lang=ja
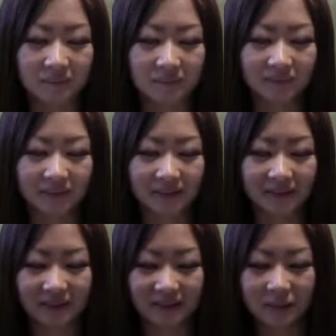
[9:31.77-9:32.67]
別
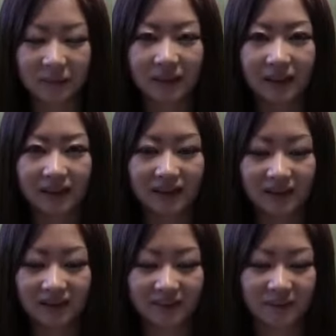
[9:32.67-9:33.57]
にそこに書いたか
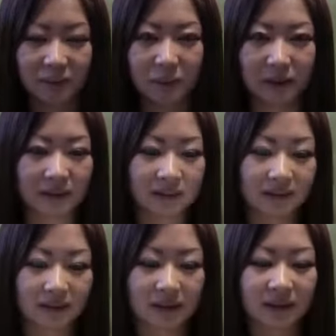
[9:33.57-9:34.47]
らってそれを目指さなあ
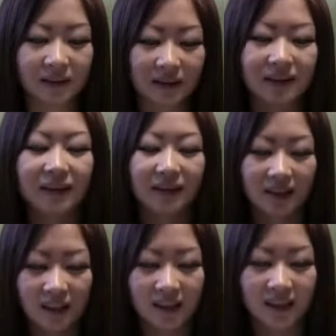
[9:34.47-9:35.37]
かんわけじゃないんやか
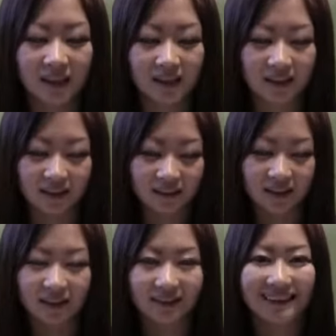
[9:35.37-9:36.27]
ら簡
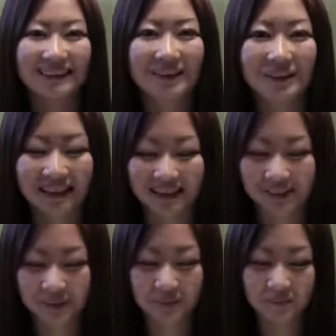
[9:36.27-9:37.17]
単なんですよって
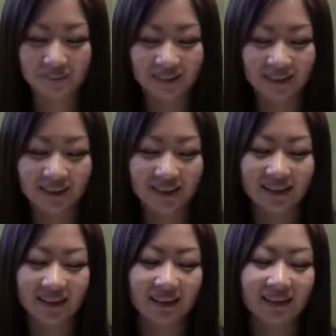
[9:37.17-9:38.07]
いう考え
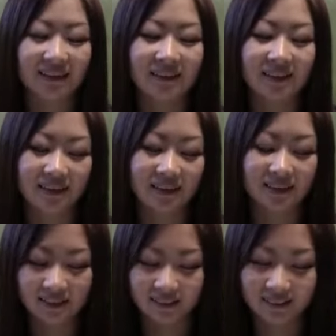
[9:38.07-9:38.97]
が出てきて
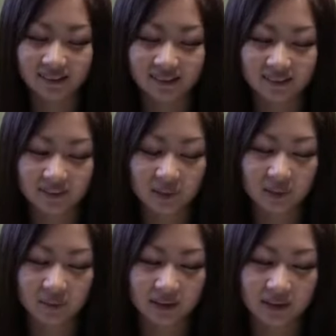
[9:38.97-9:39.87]
それ
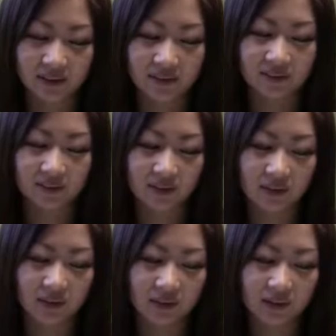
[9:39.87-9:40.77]
を書いたりと
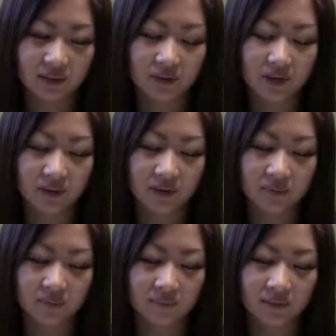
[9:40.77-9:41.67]
かあとは
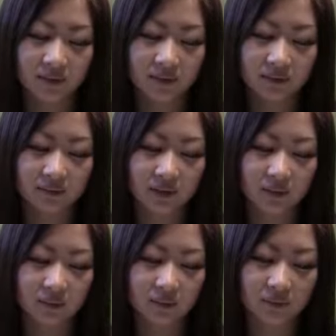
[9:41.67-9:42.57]
小学
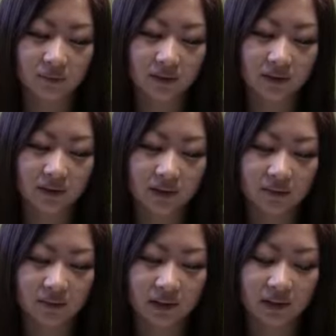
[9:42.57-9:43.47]
校6年生の
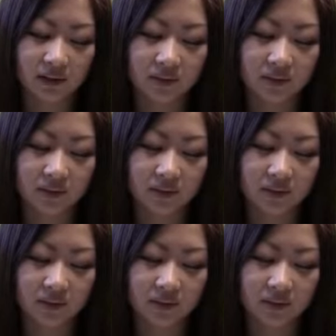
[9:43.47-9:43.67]
時に